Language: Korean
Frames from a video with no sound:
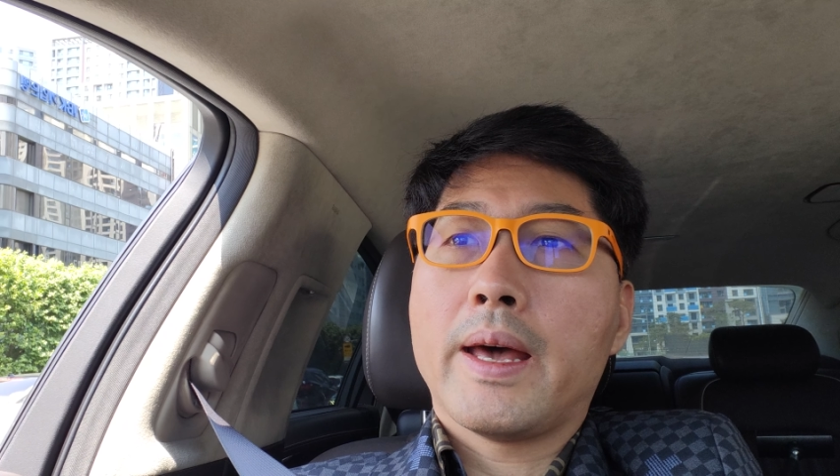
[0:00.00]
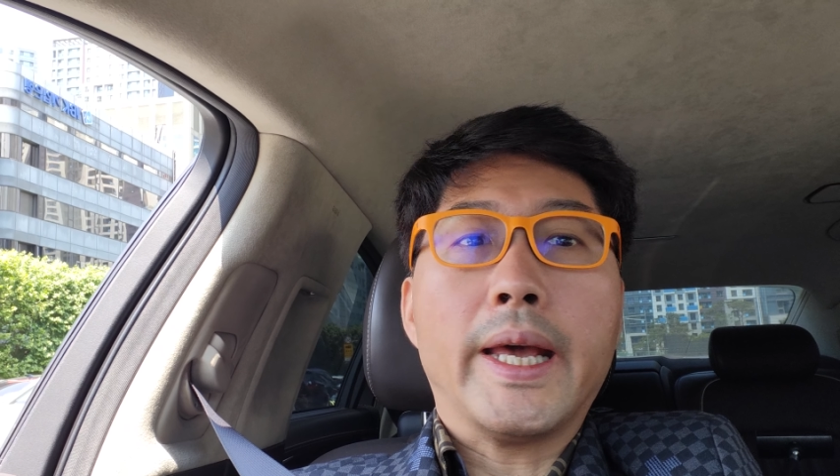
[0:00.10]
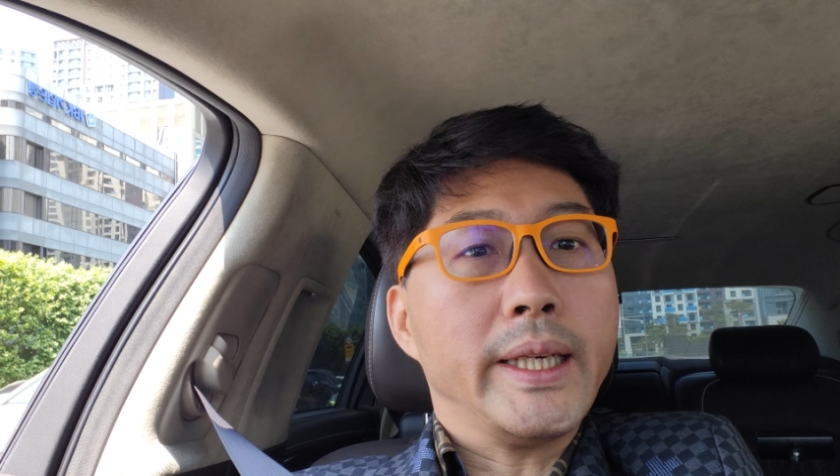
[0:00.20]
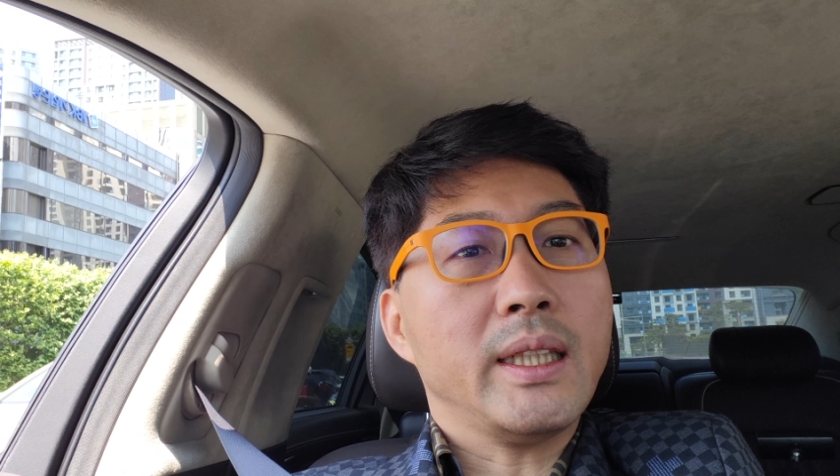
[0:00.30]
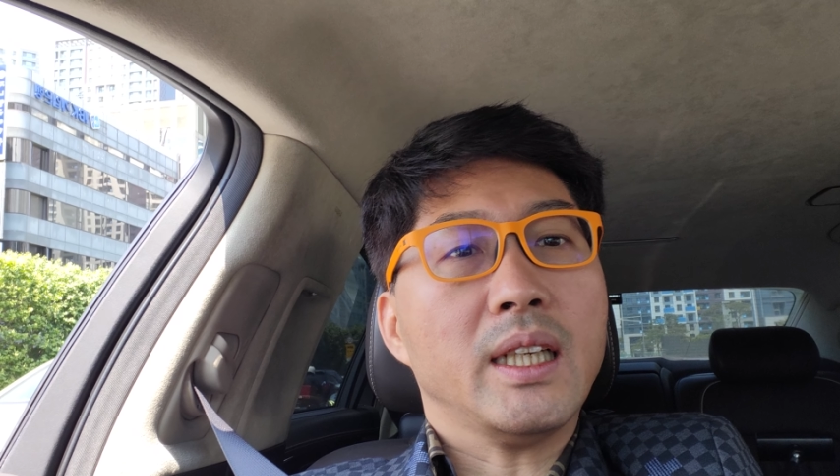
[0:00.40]

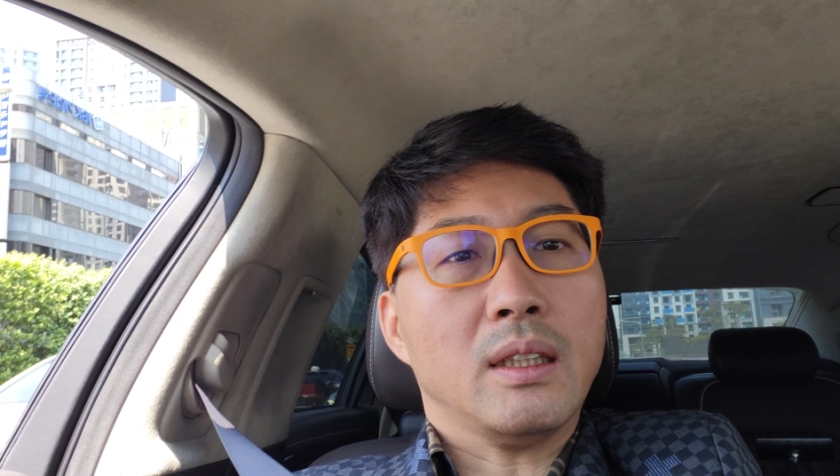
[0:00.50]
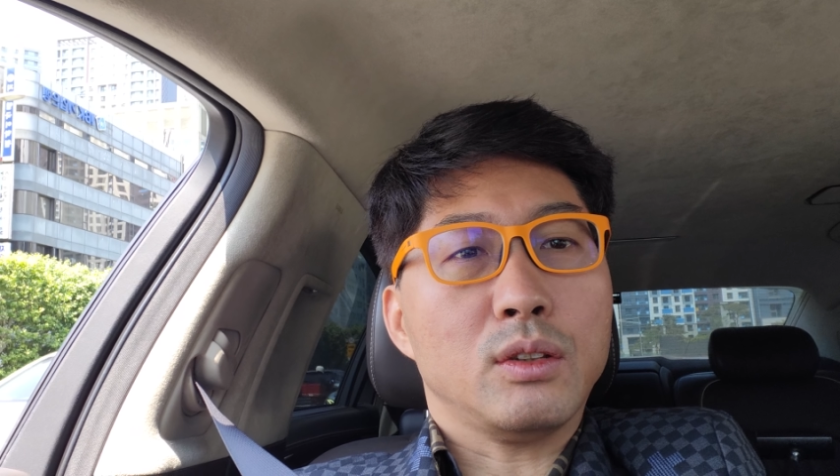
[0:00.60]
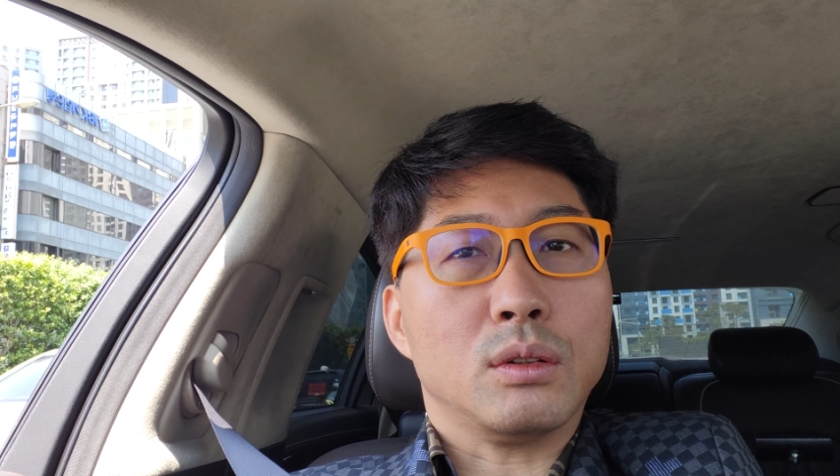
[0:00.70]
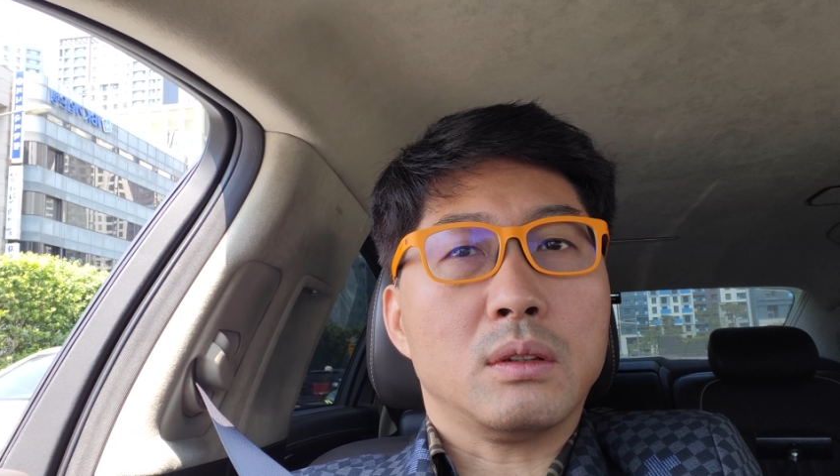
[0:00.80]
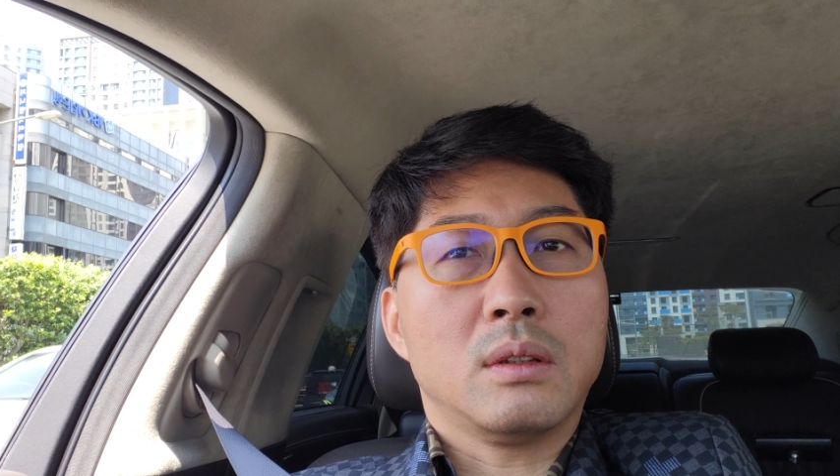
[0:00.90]

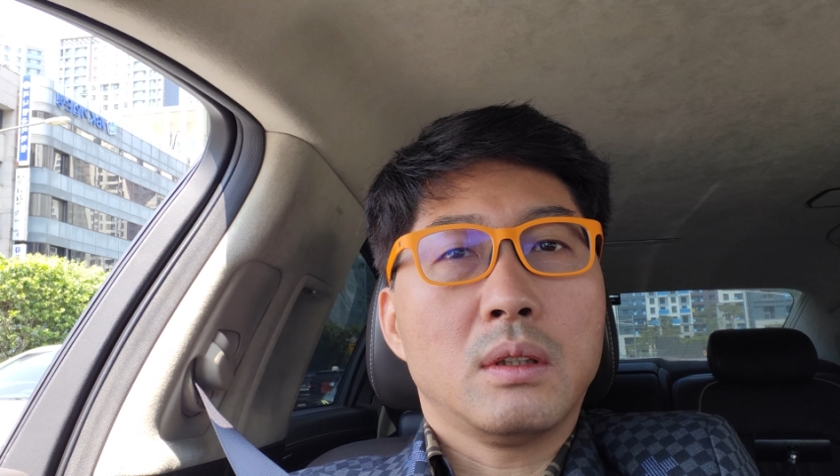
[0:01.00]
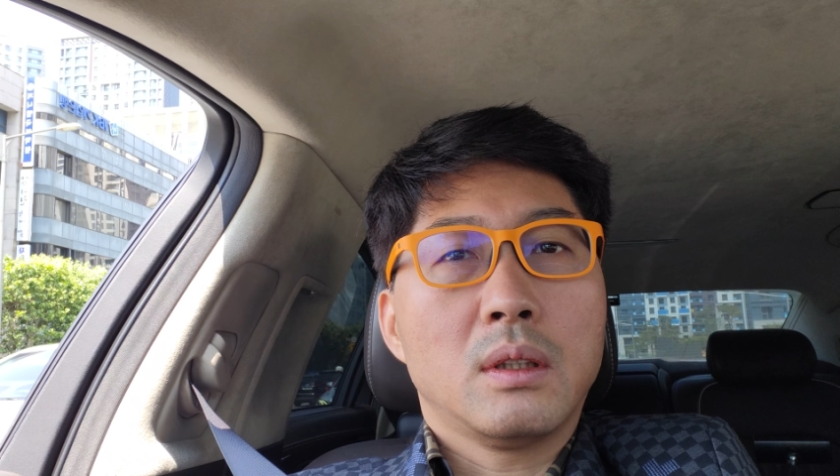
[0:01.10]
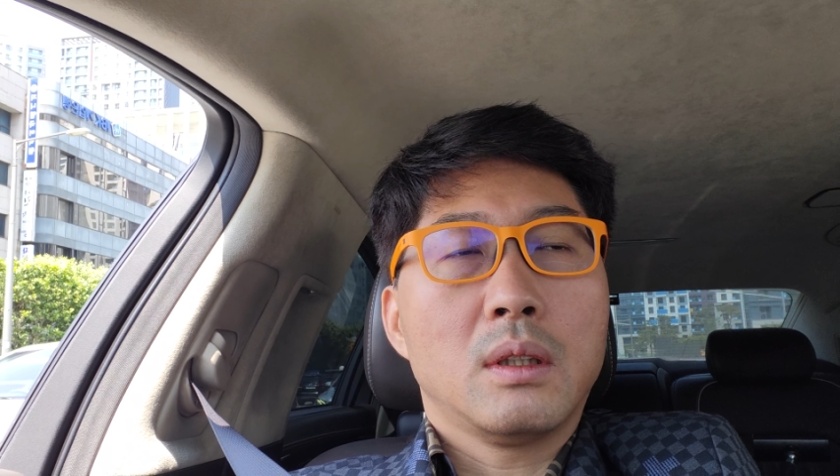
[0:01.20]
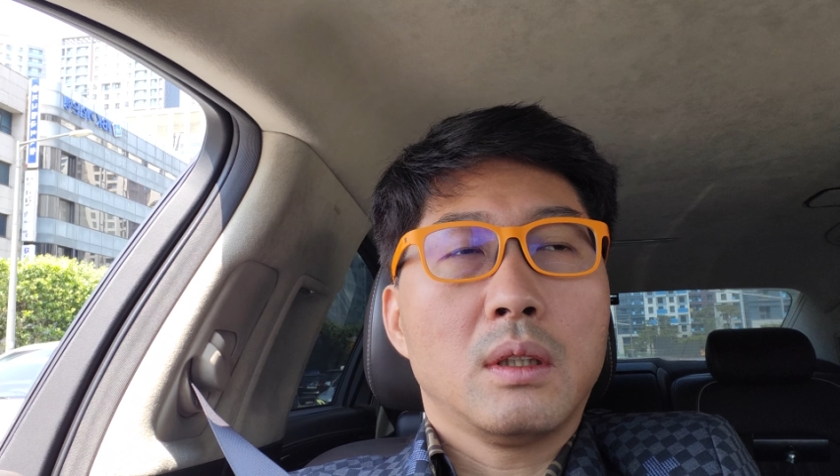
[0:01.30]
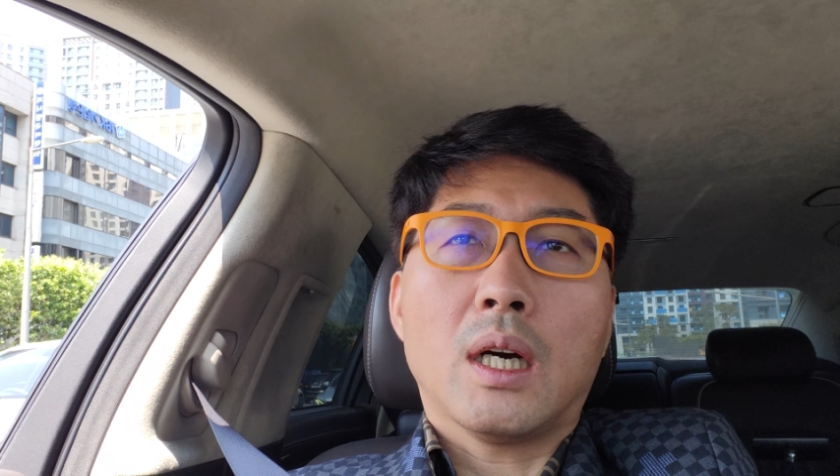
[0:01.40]
ANU
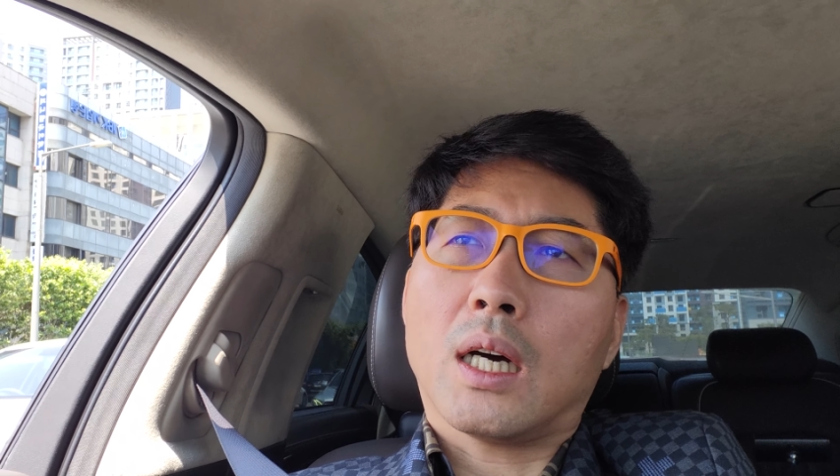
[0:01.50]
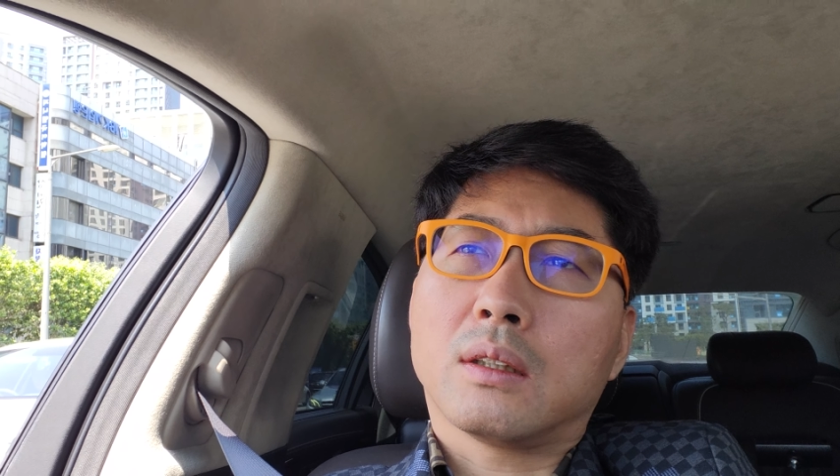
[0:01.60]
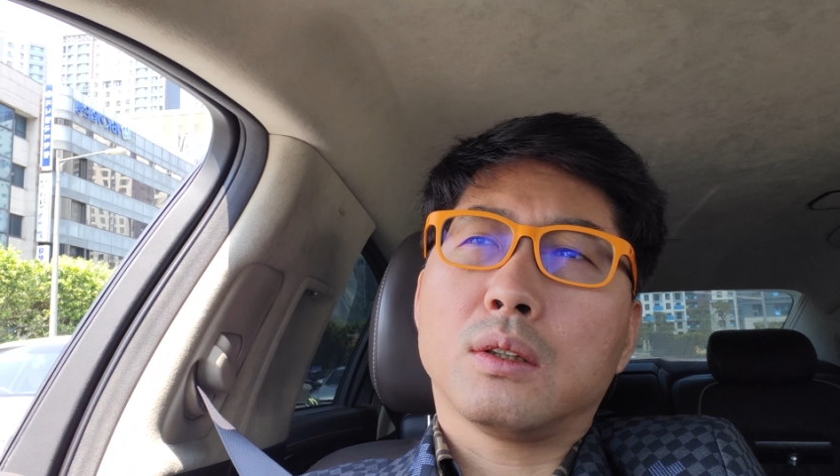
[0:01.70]
아